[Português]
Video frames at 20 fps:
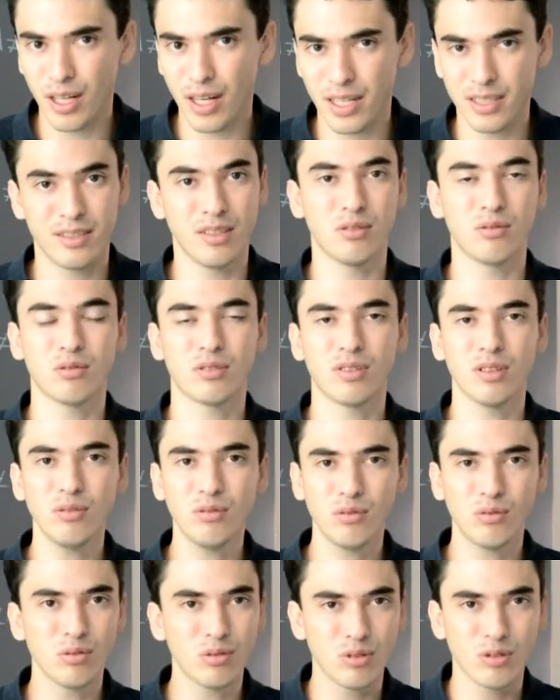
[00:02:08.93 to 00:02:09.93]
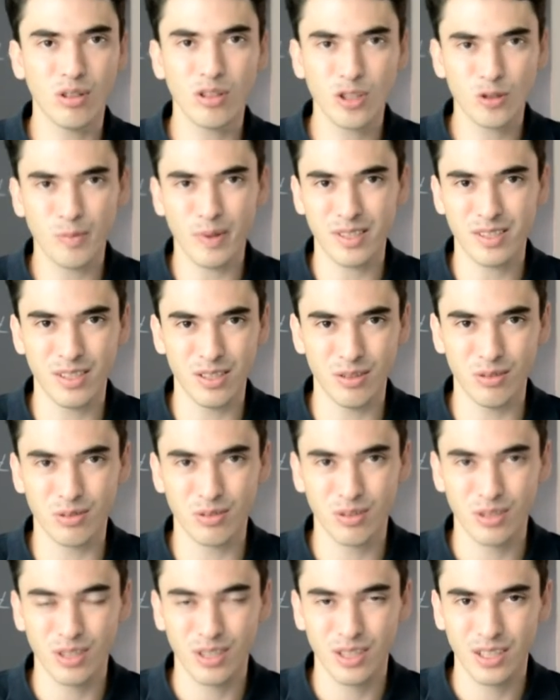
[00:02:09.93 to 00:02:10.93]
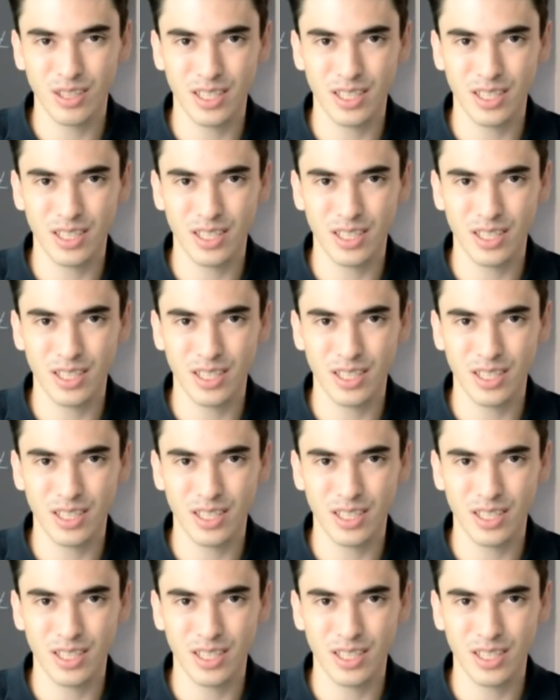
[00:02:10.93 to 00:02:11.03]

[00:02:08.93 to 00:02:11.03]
a execução com os nossos parceiros,